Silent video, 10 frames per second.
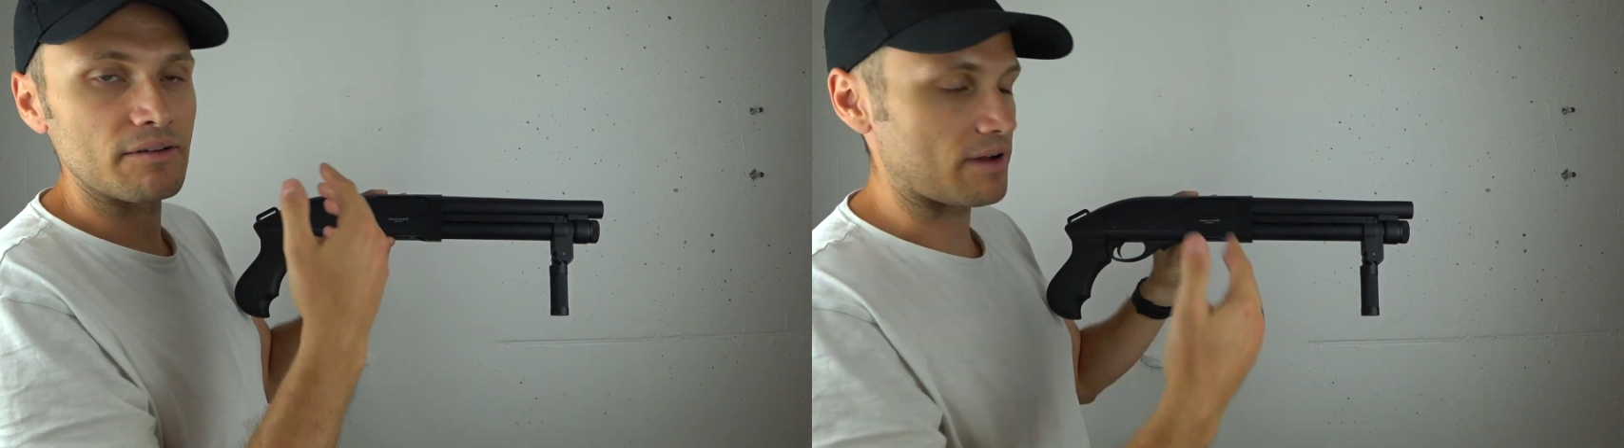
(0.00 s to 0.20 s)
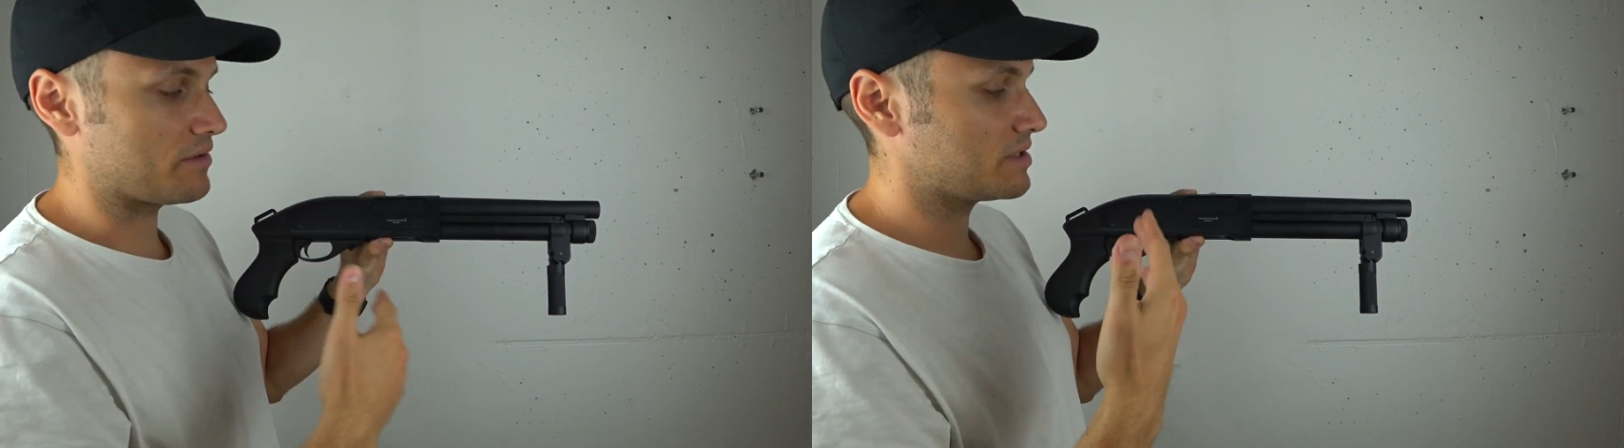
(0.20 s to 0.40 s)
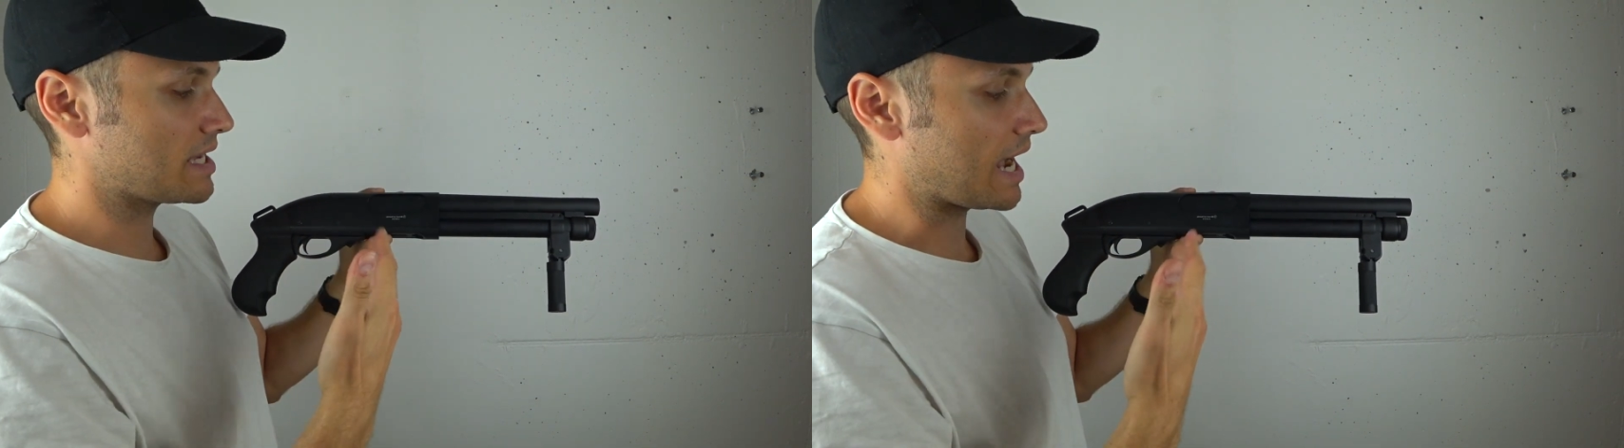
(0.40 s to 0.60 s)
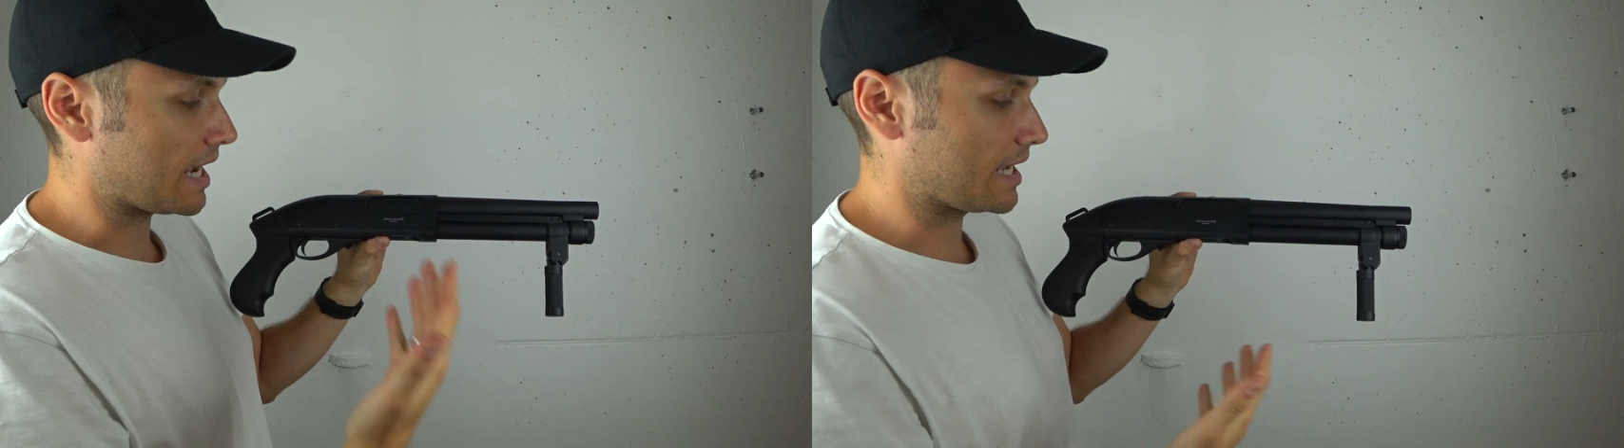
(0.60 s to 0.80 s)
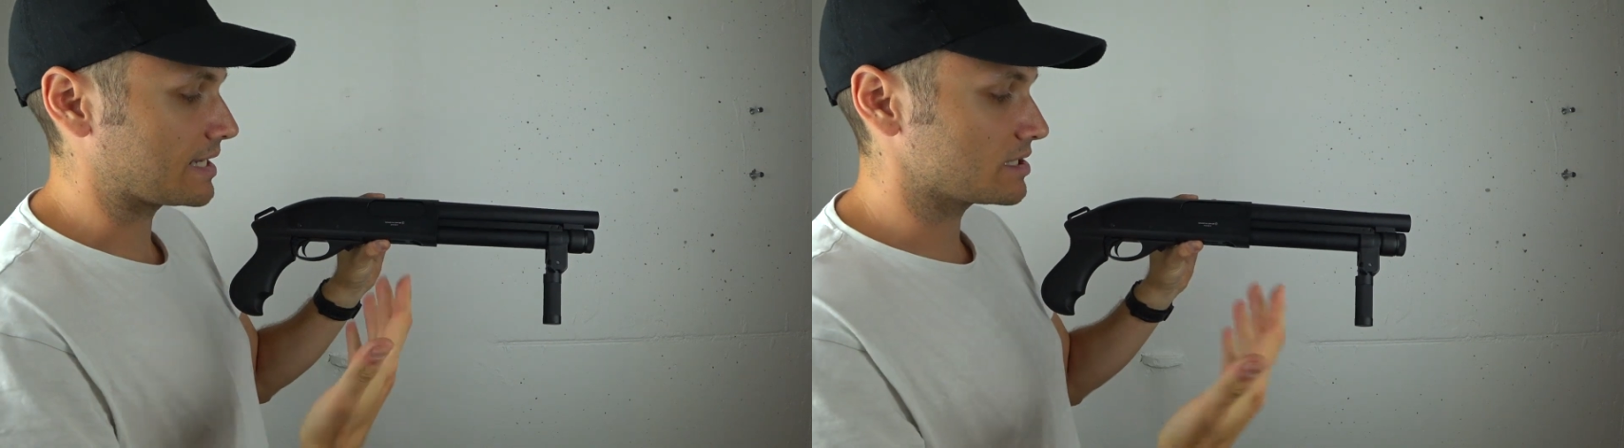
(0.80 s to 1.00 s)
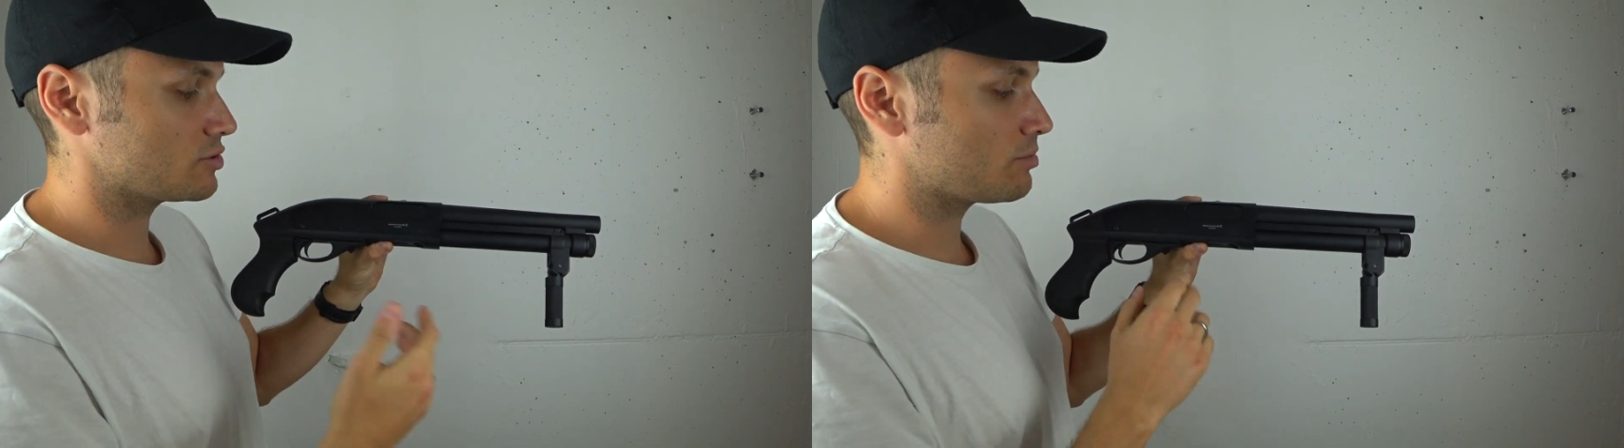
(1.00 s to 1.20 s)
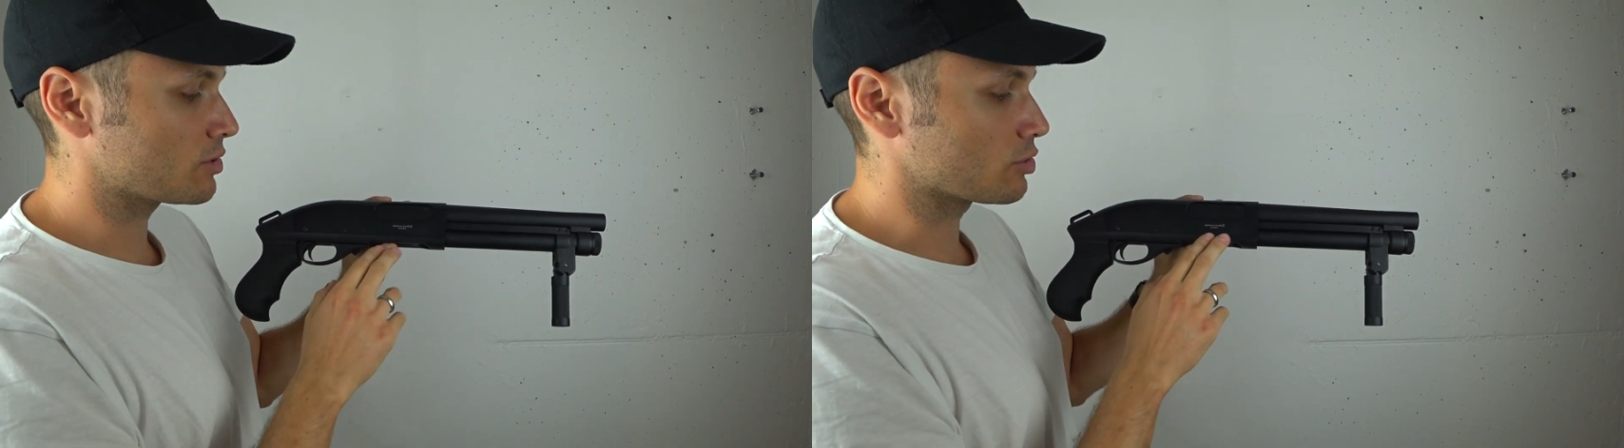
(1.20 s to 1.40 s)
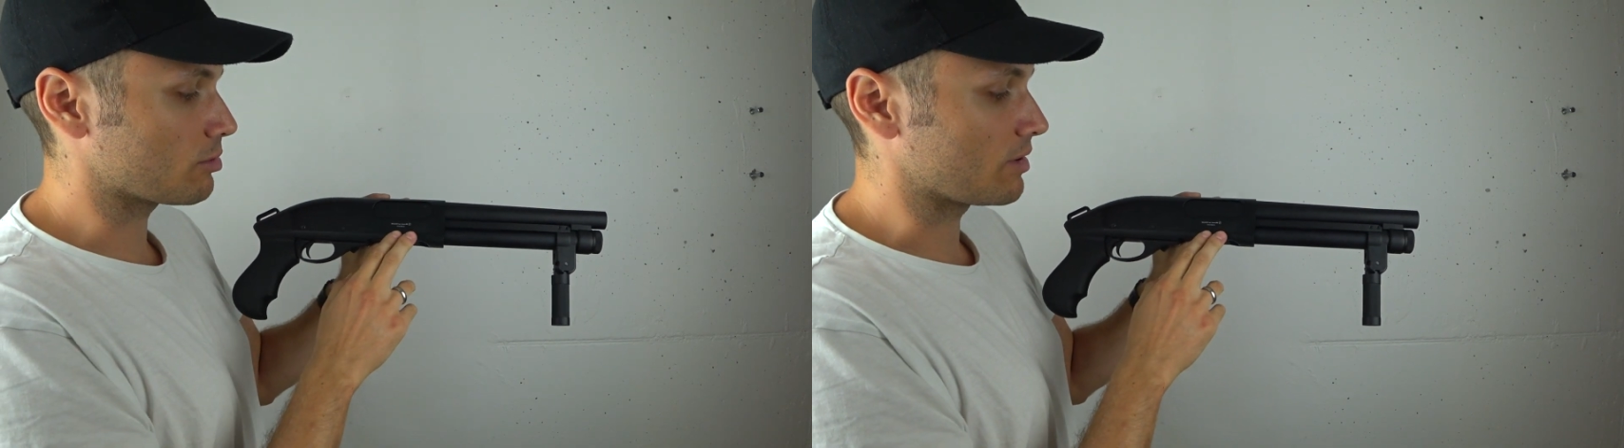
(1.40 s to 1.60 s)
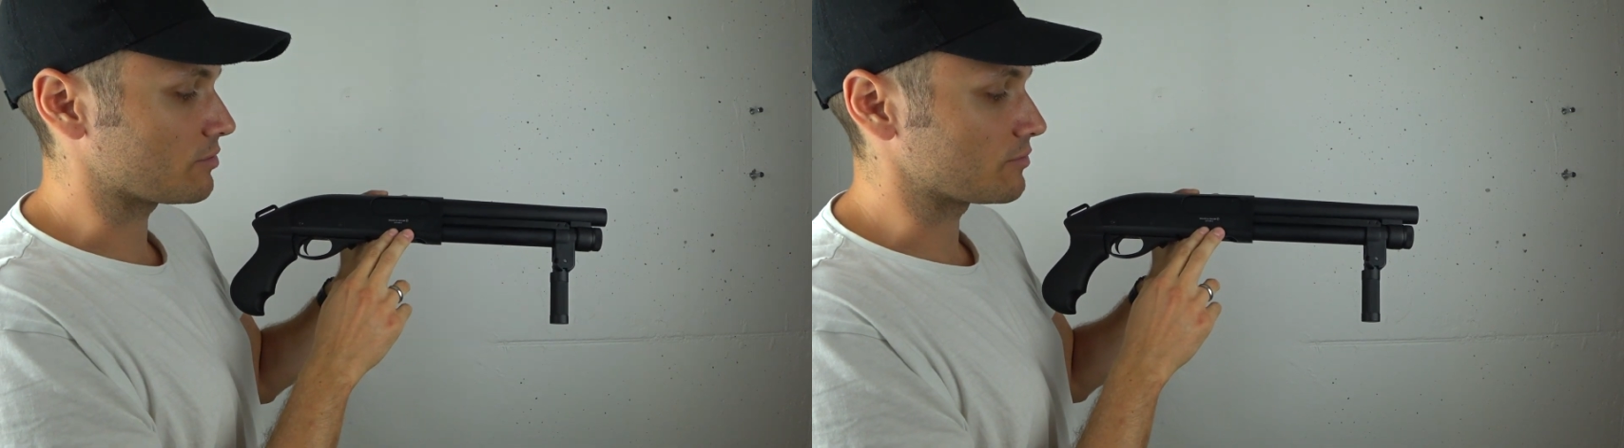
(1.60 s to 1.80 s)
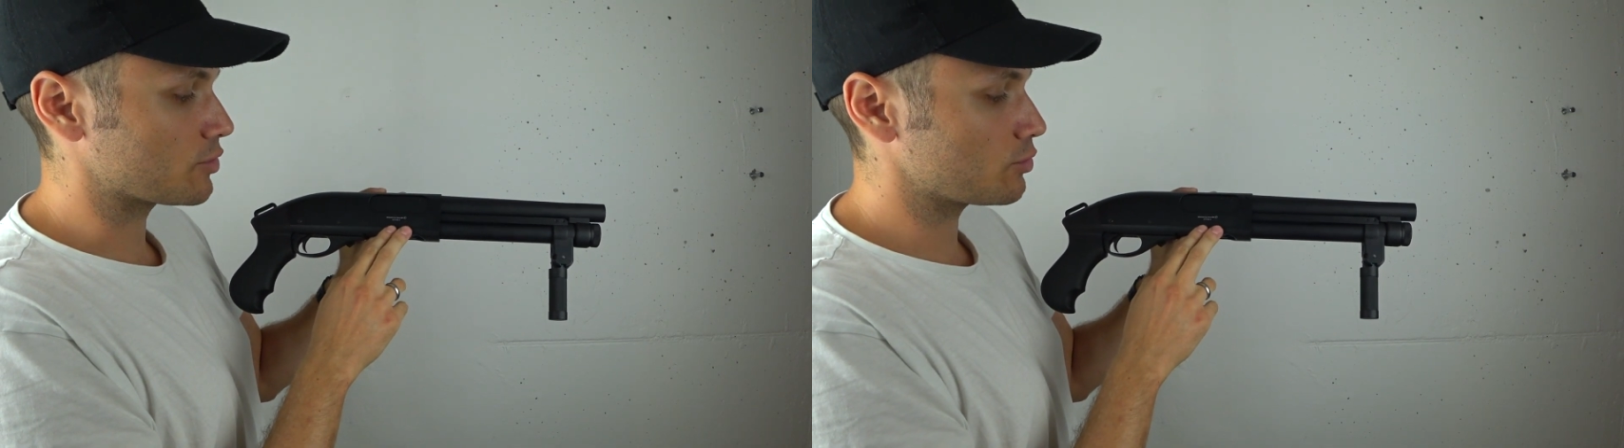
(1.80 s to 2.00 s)
weil wir hier eigentlich über 0,5
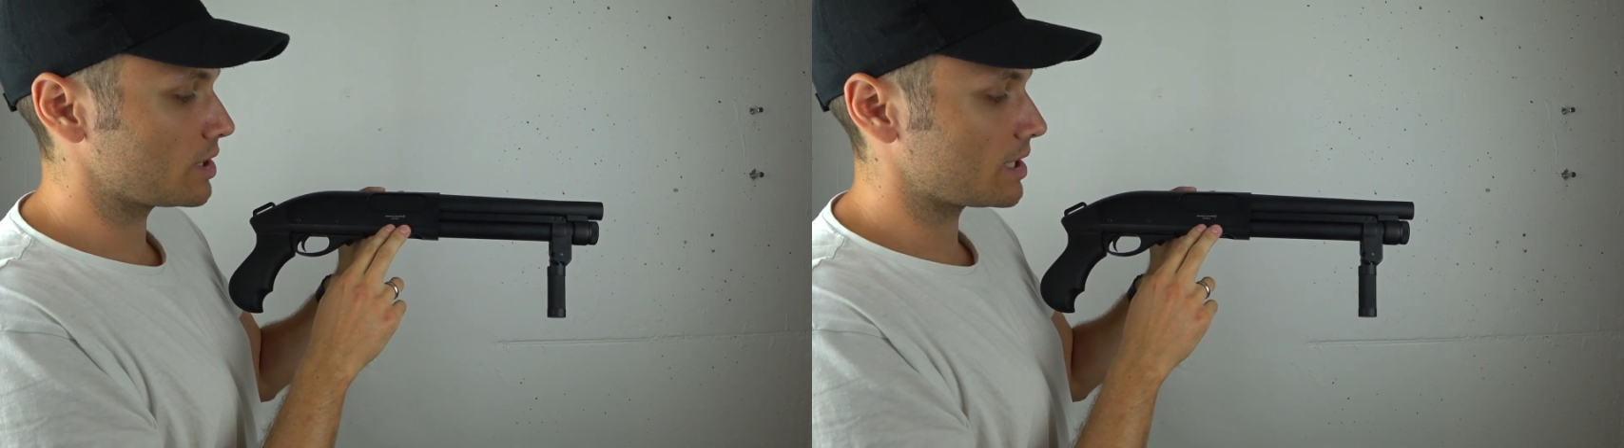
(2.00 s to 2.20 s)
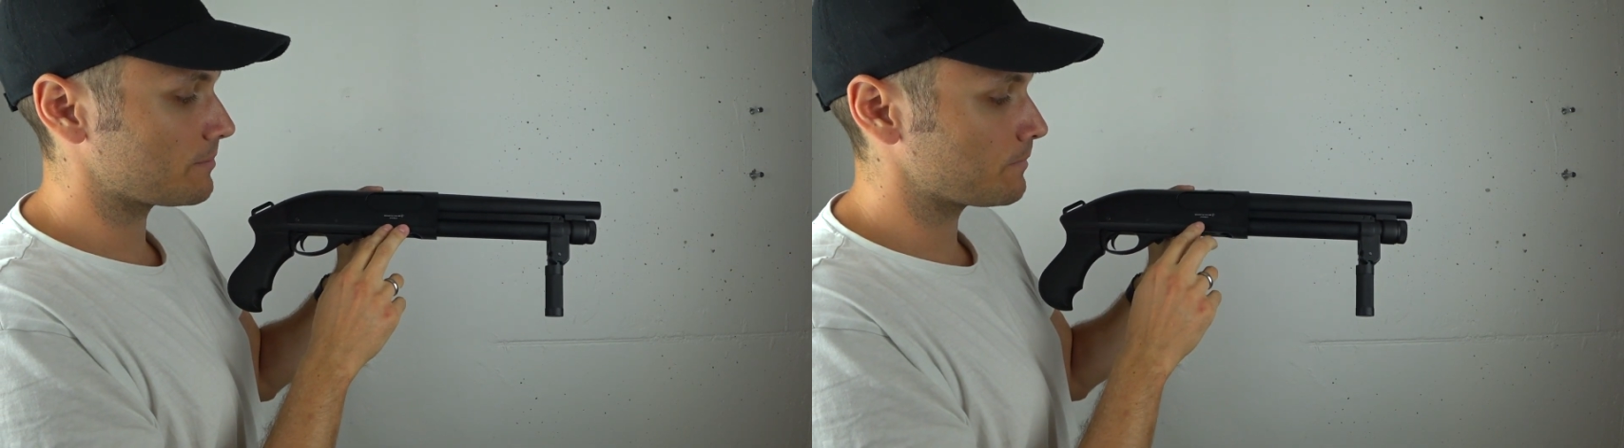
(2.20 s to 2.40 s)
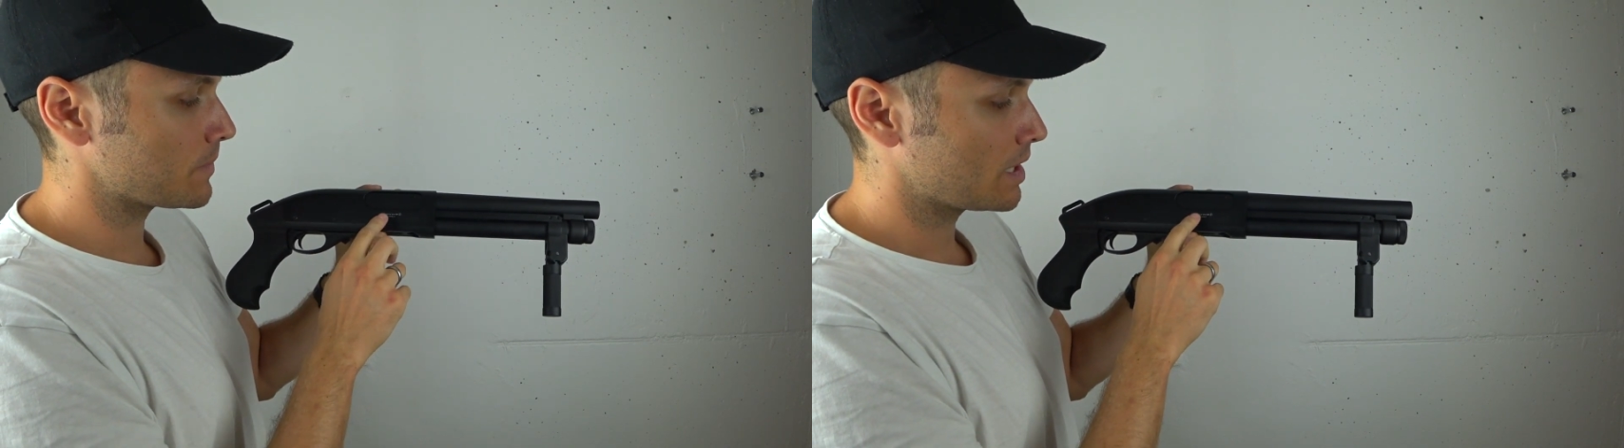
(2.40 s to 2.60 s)
Joule haben.